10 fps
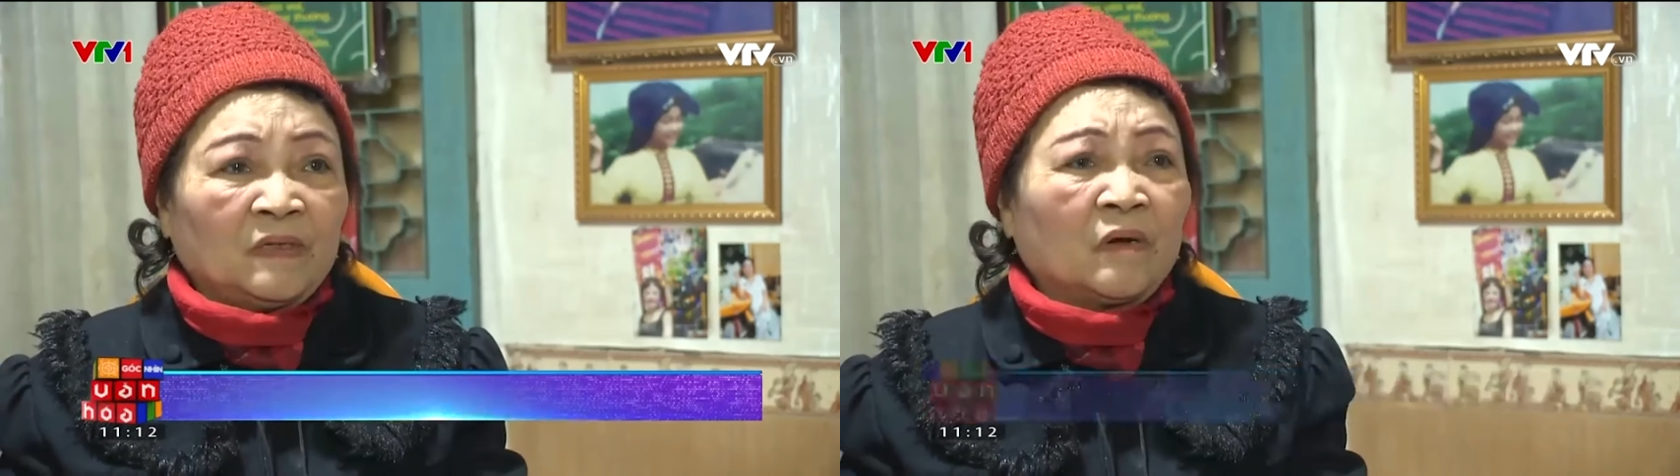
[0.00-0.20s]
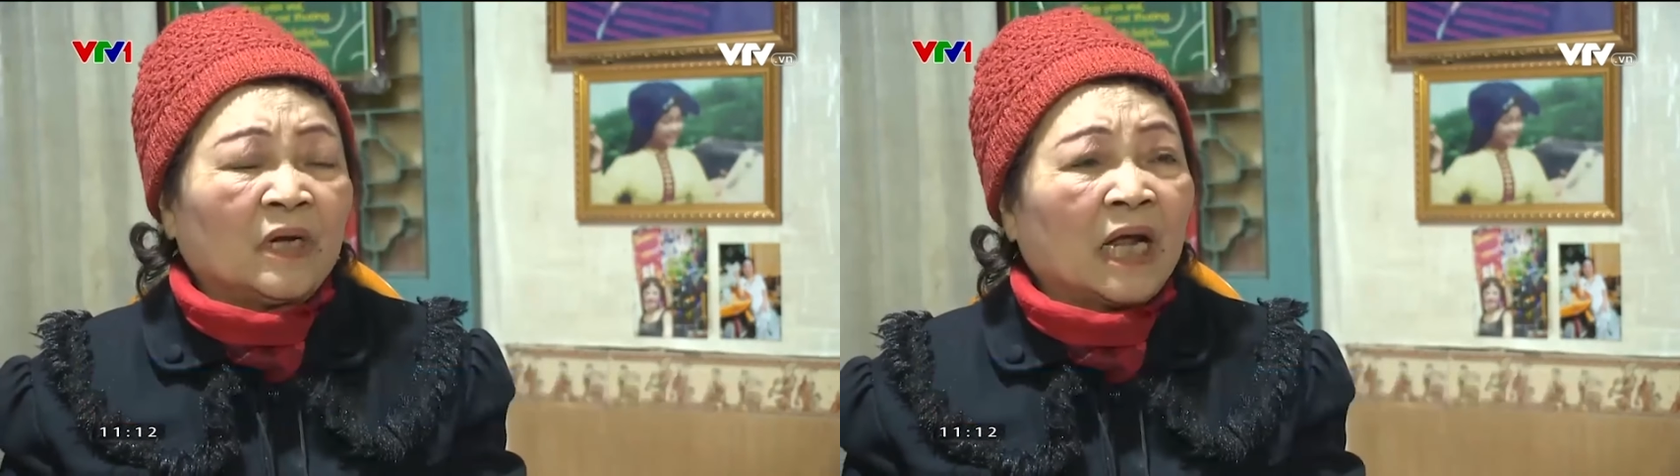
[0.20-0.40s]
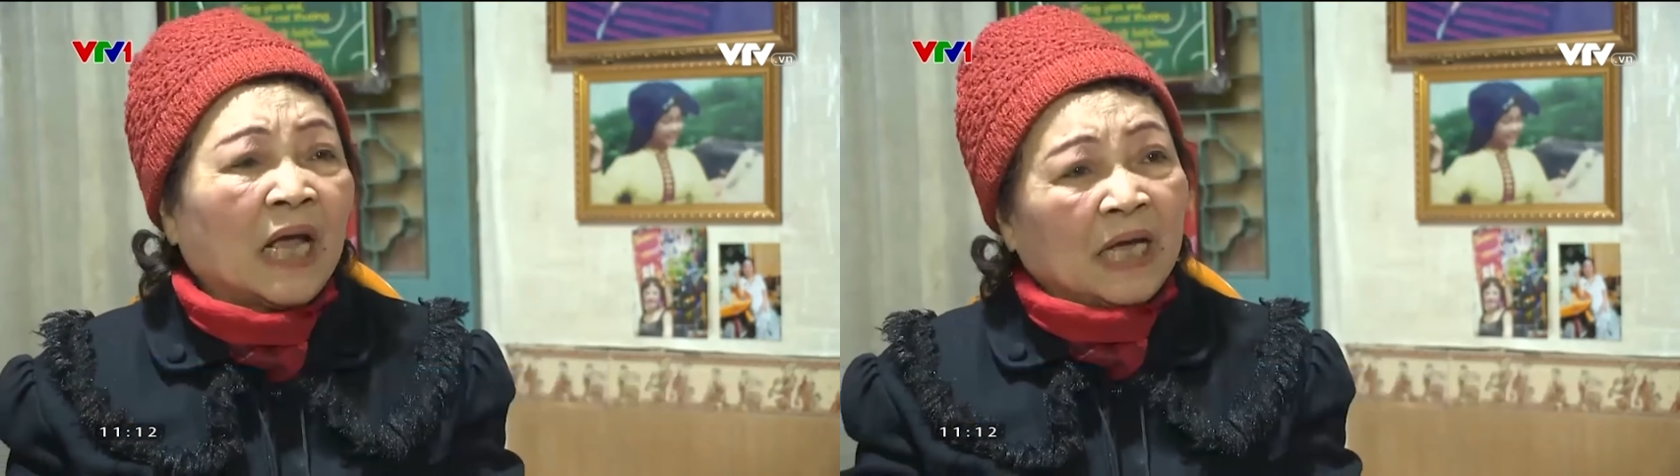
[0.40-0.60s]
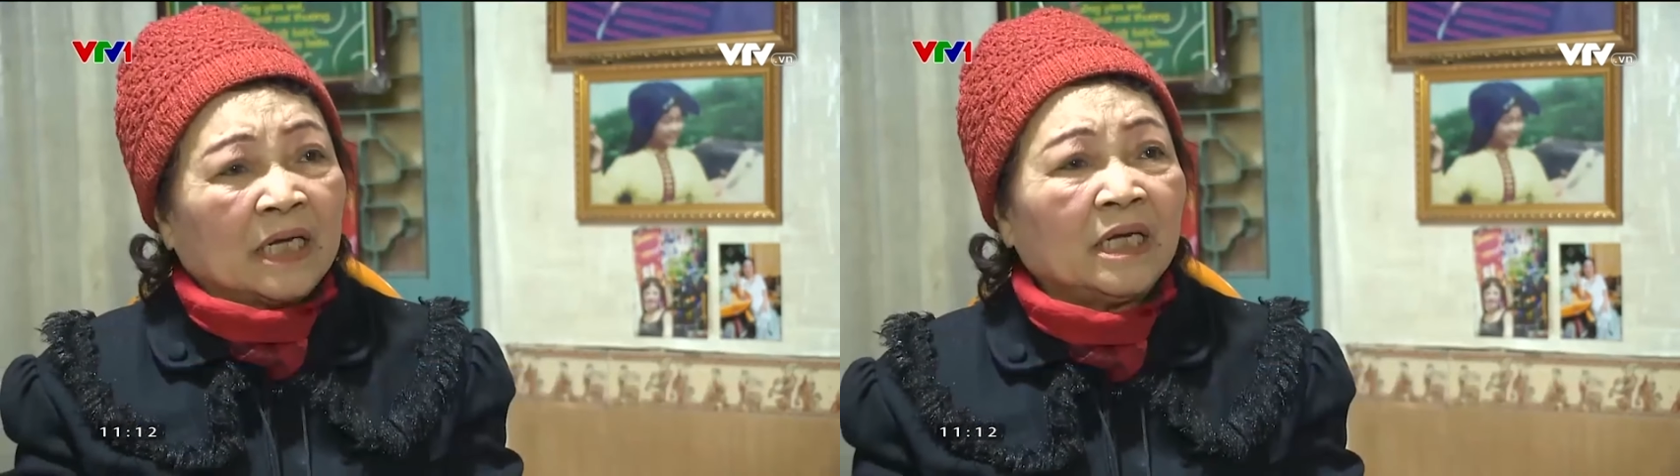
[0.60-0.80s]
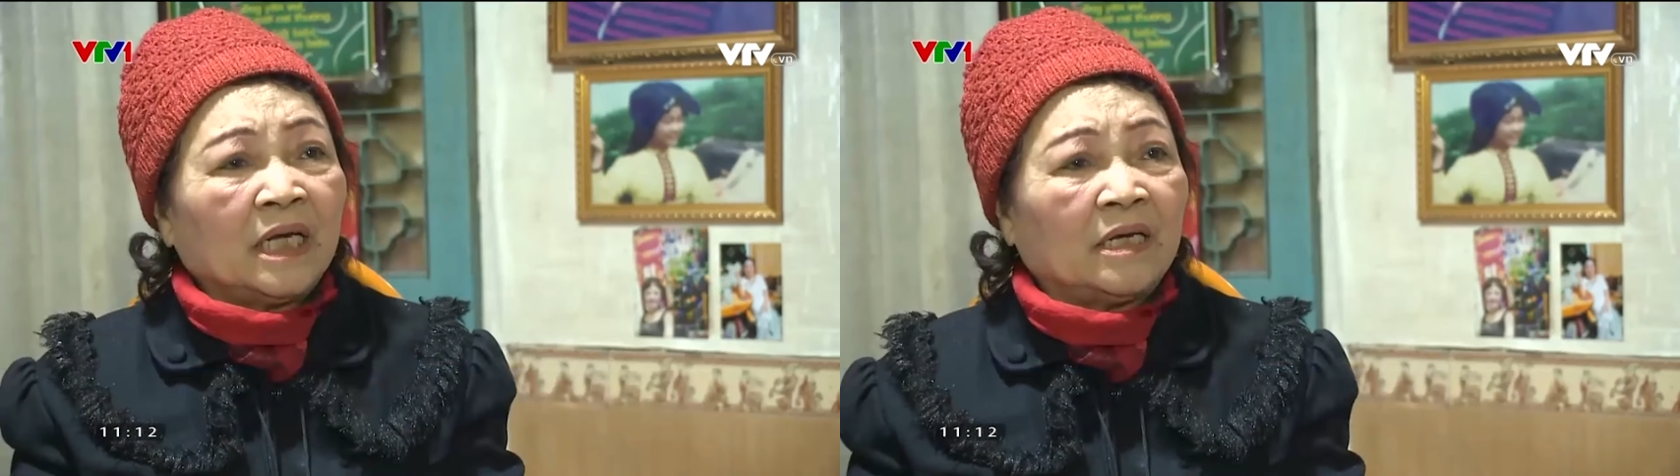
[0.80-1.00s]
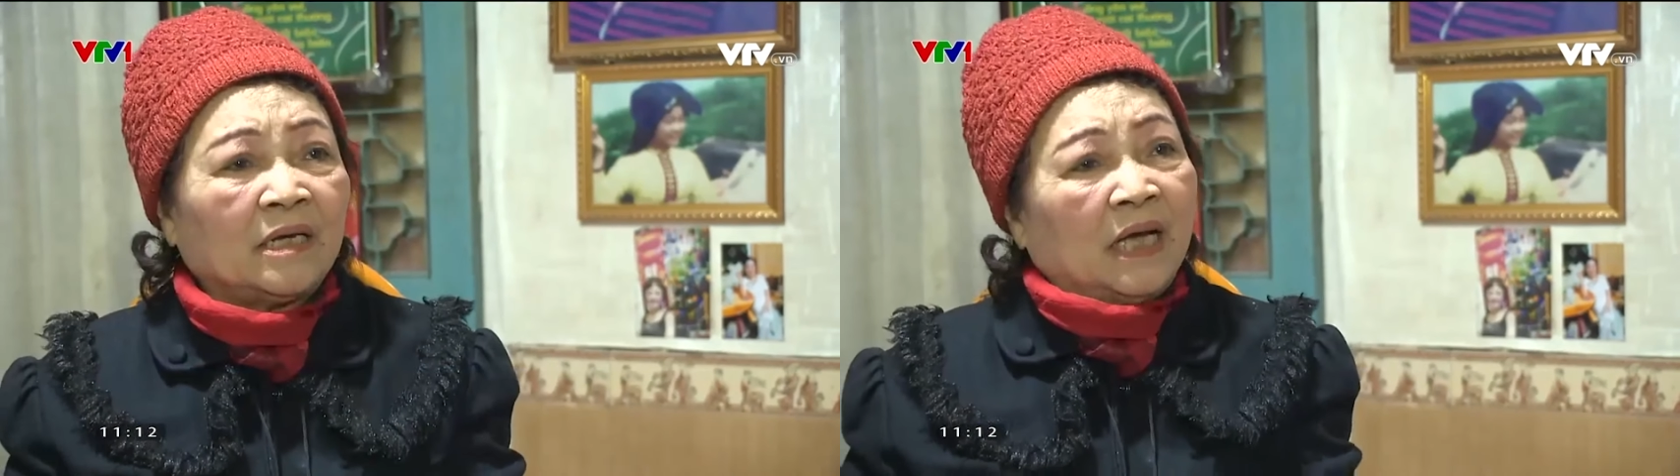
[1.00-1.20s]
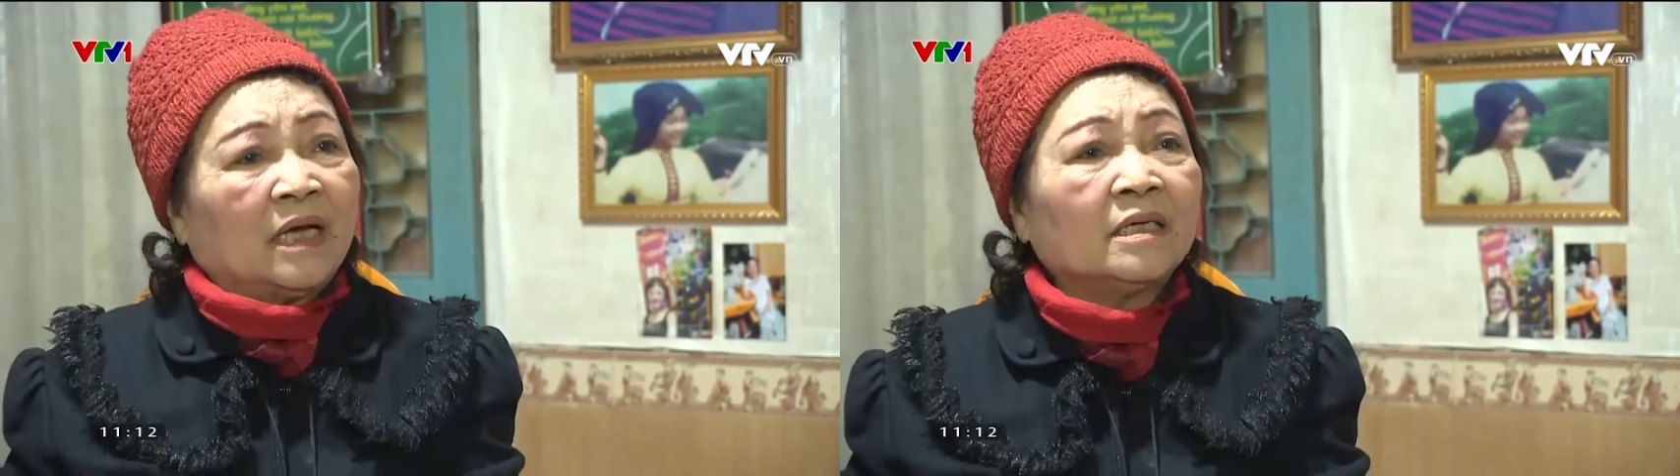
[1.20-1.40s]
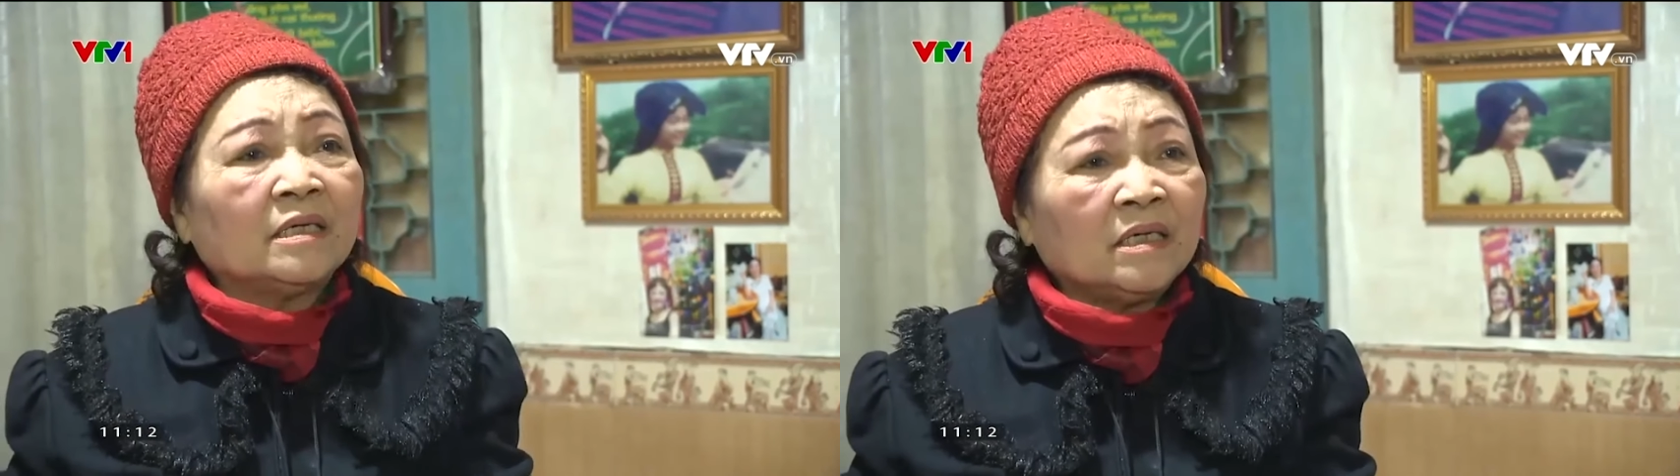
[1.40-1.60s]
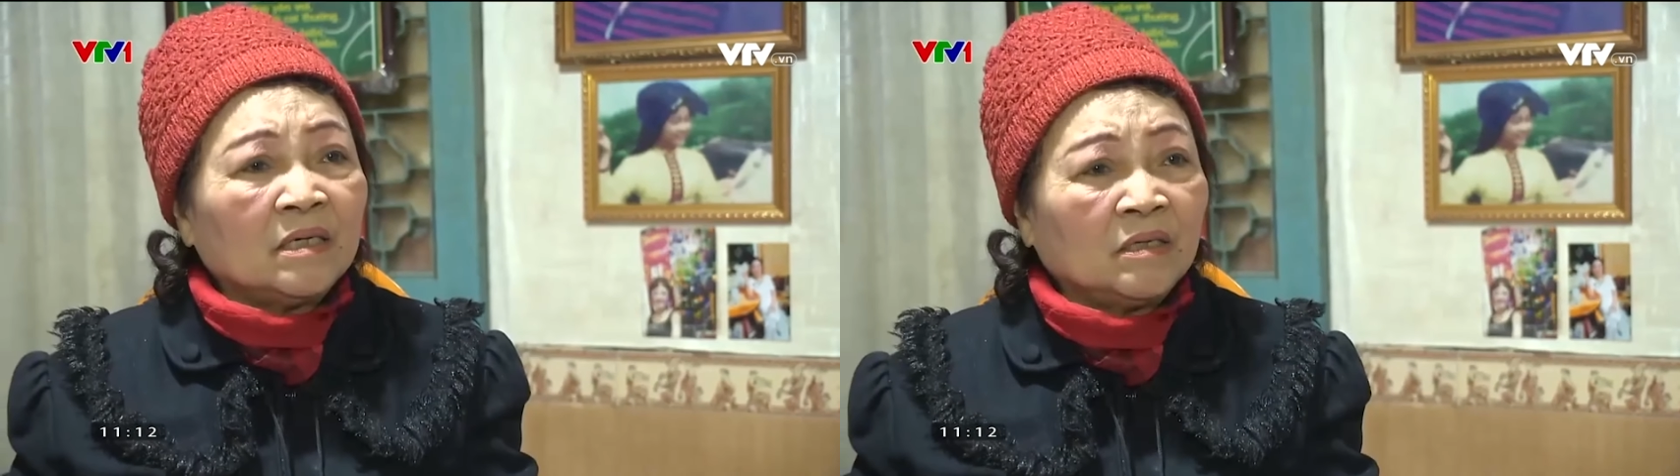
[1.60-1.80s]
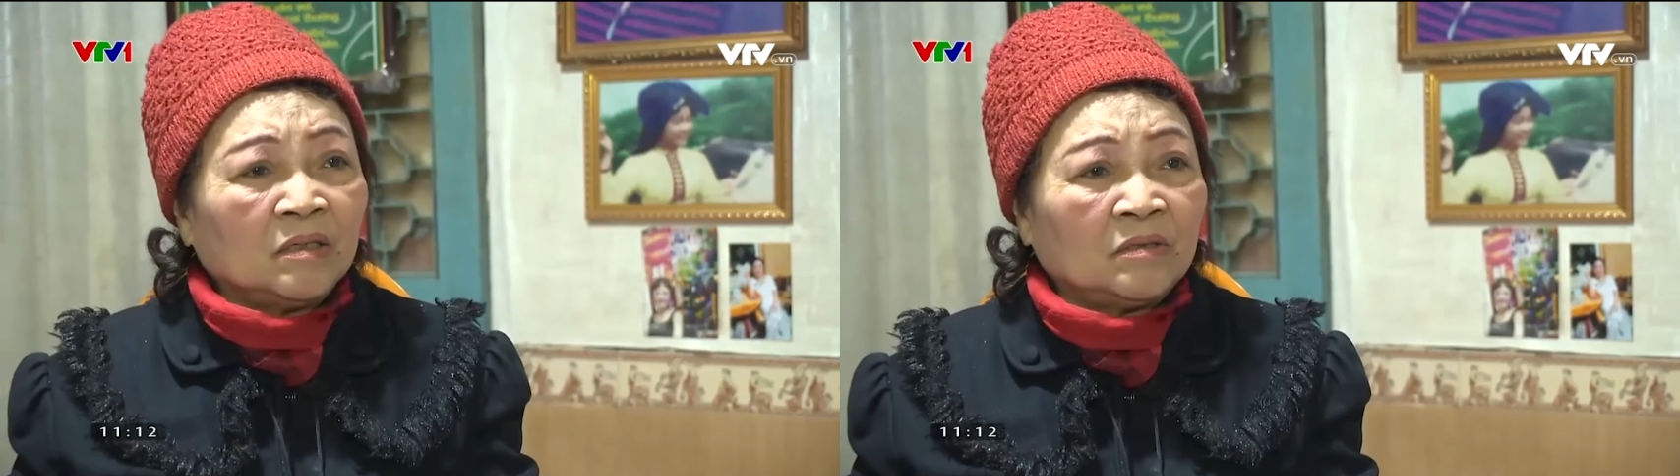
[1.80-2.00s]
vì còn ngại cái này ngại cái
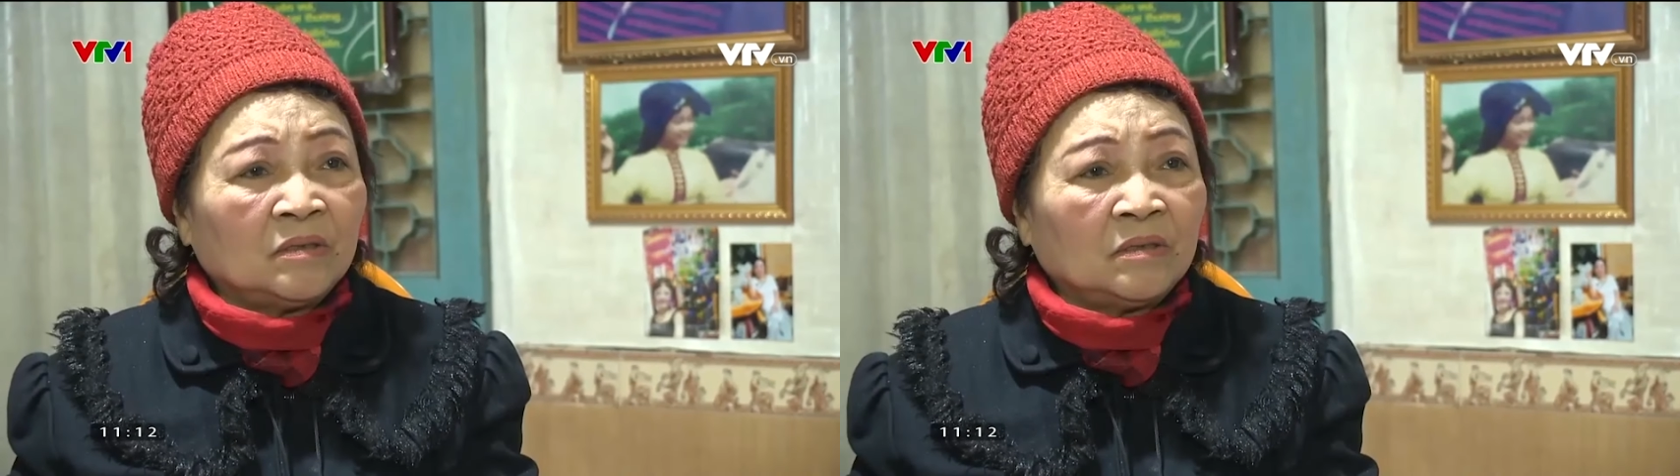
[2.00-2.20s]
kia